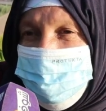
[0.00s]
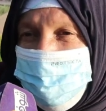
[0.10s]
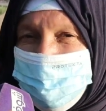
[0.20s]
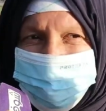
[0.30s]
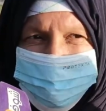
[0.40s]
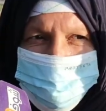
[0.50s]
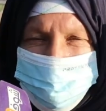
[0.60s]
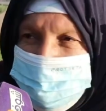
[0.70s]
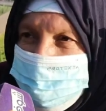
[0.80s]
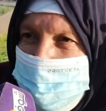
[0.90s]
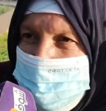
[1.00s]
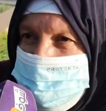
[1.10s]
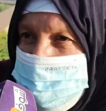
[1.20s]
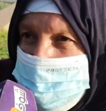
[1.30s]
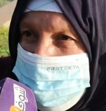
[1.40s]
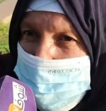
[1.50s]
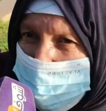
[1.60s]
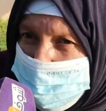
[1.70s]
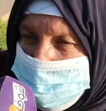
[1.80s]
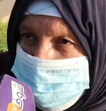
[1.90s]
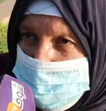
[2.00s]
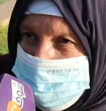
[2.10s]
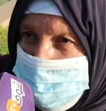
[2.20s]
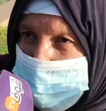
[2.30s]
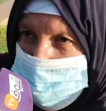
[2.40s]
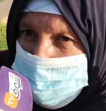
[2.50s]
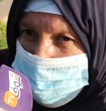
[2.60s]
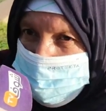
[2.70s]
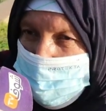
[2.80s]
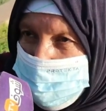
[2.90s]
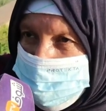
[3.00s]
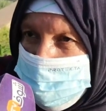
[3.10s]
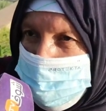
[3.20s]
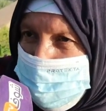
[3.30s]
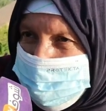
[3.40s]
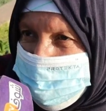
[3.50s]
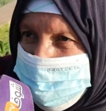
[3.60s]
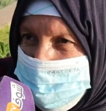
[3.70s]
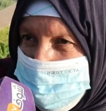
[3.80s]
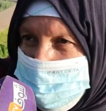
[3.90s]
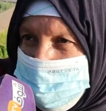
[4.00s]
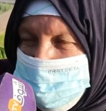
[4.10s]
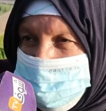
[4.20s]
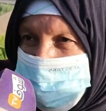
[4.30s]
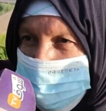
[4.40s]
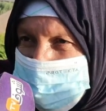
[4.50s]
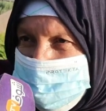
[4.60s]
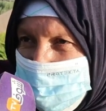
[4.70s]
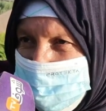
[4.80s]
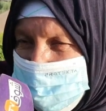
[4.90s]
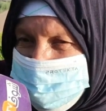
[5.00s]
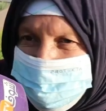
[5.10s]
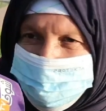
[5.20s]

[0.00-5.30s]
والوقت اللي شربت معاه جيت البحر مشات معاه جيت البحر وشربت منين سالات